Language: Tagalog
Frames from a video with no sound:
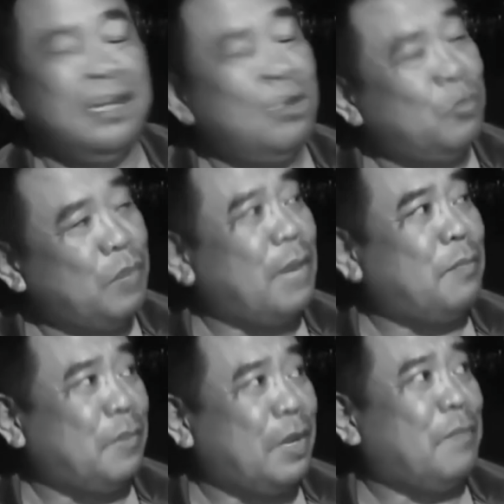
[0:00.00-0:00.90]
Ay, hindi,
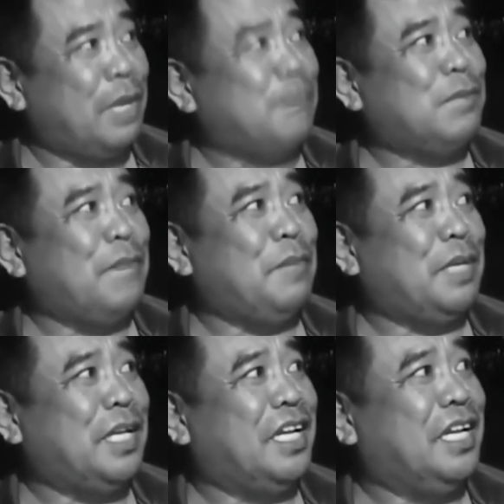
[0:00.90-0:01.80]
mahirap, kaya mahirap sa
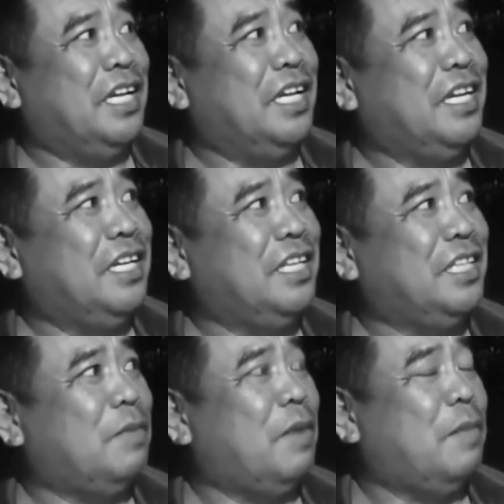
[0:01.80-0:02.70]
lapitan kanina.
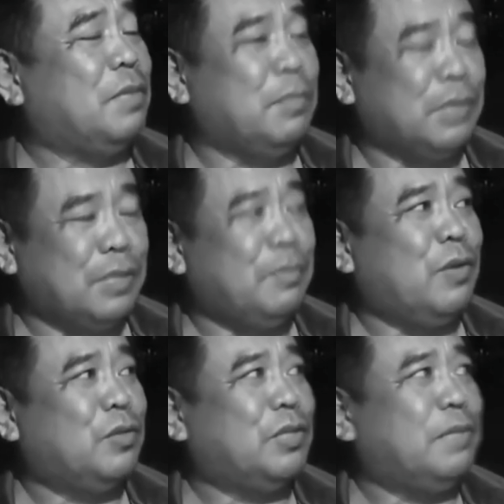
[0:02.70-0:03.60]
Hindi siya mabasa basa
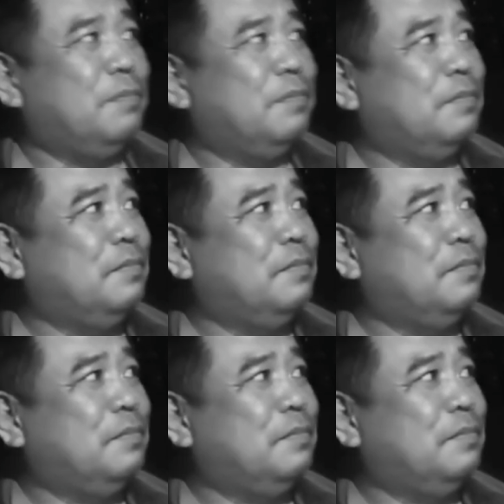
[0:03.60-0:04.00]
makausap.